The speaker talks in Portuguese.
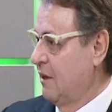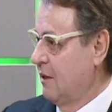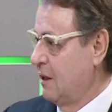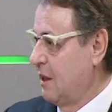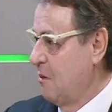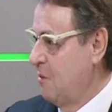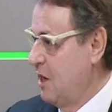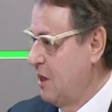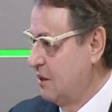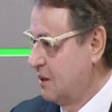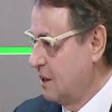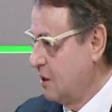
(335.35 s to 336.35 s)

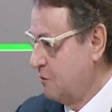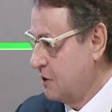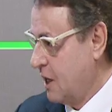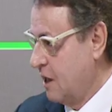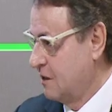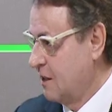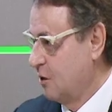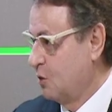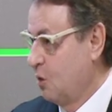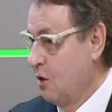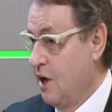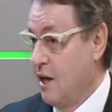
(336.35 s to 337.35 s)
determine, seja
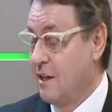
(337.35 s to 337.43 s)
fiscalizador,